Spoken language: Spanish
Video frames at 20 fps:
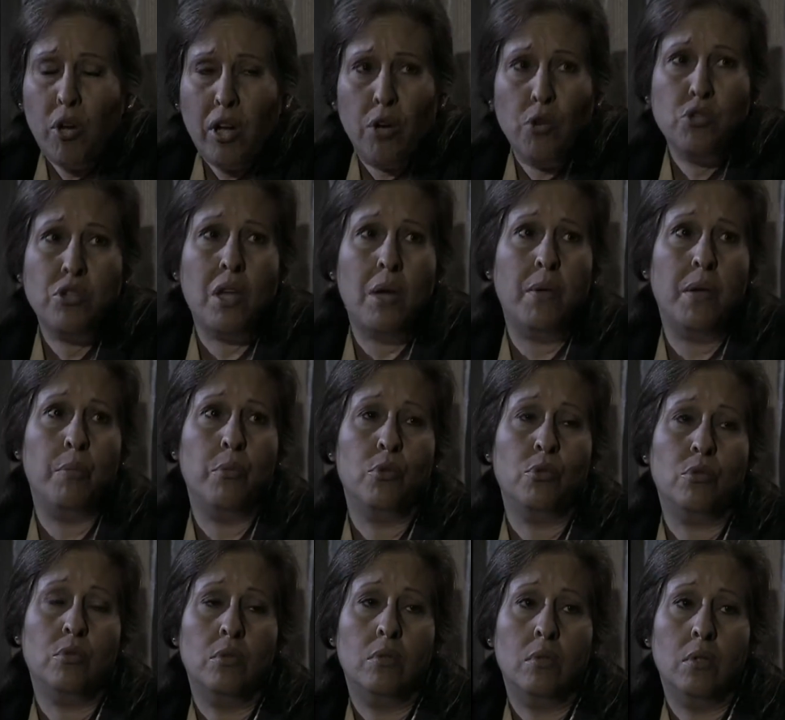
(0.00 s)
que no
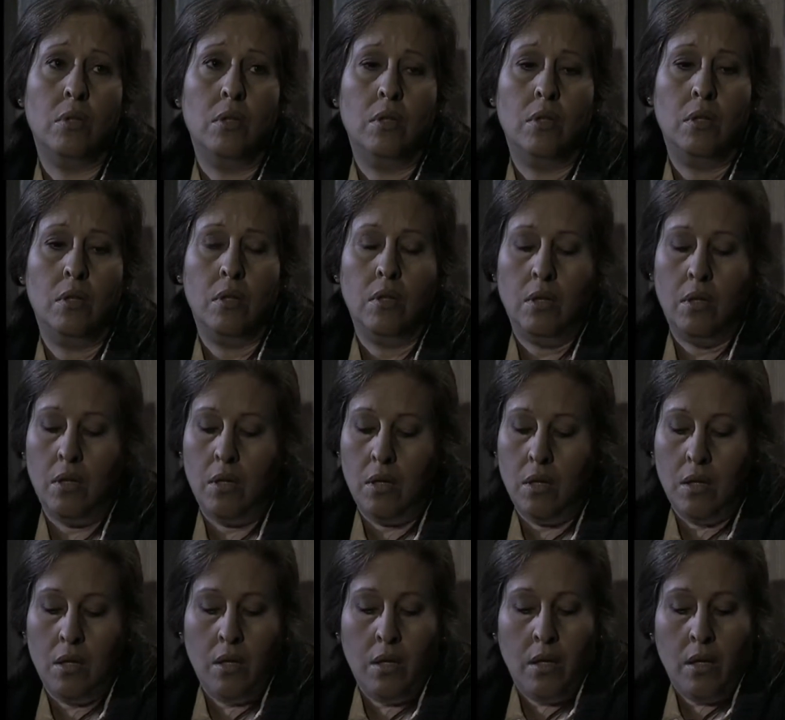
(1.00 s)
sabemos.
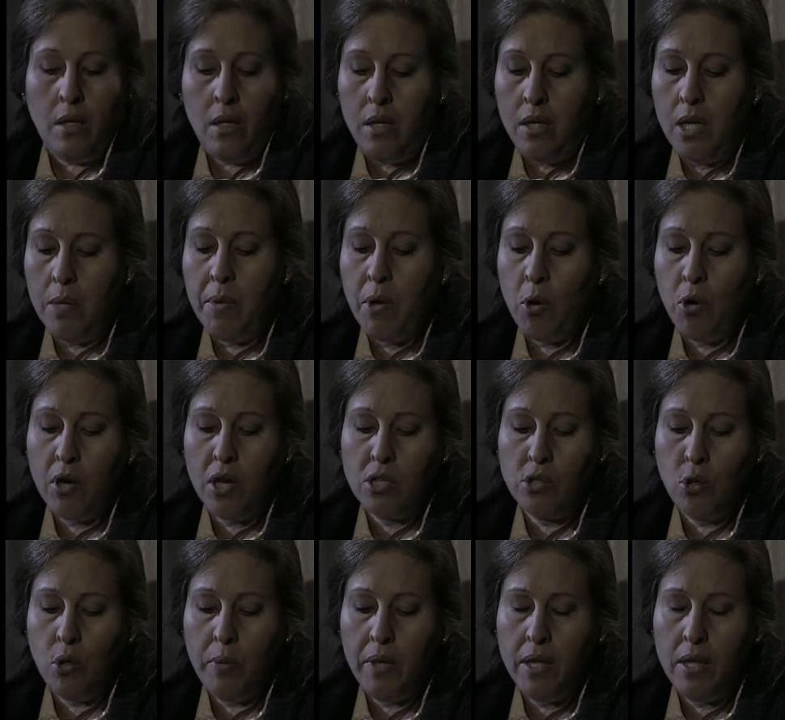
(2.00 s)
Y es mejor que
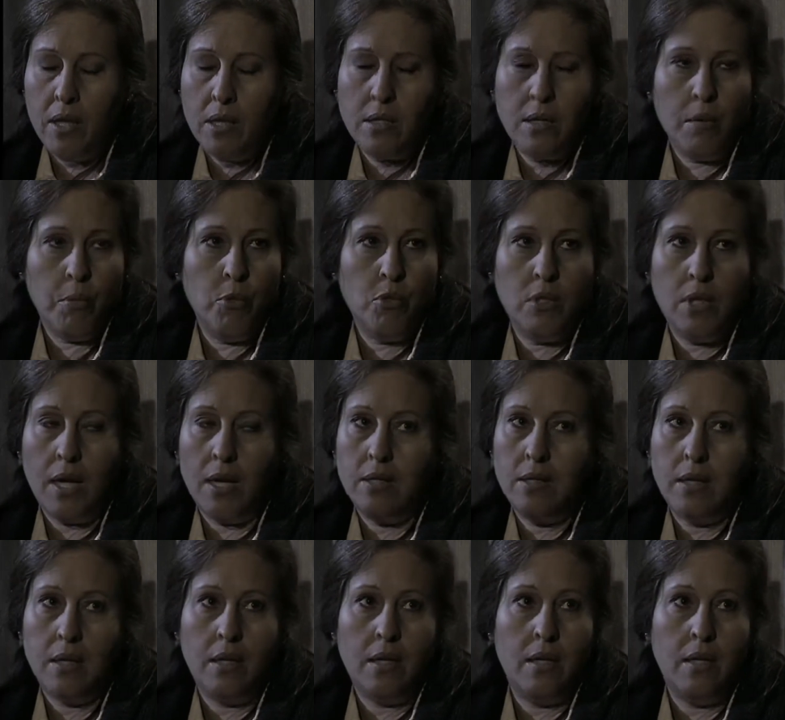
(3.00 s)
se olvide de esa
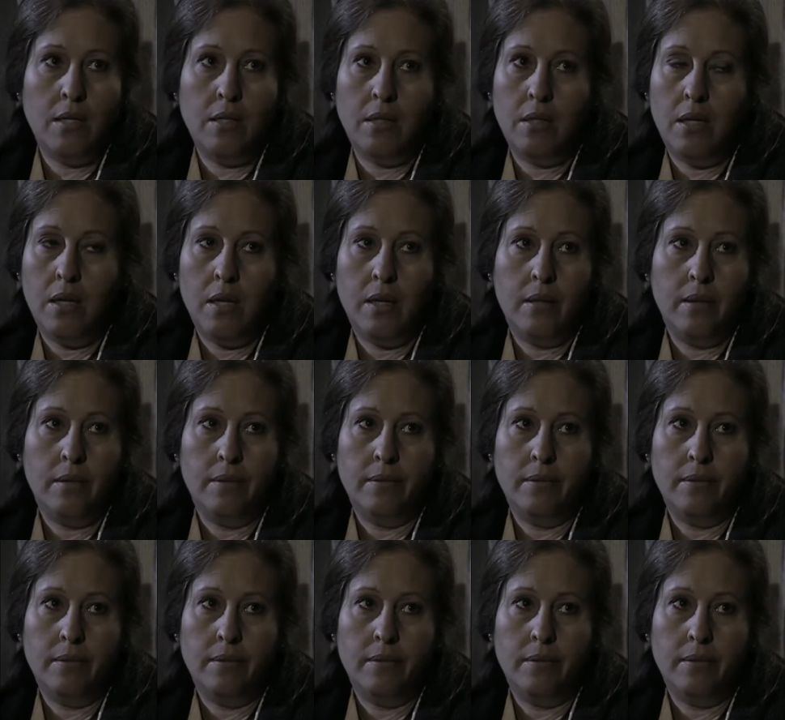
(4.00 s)
muchacha, Cristian.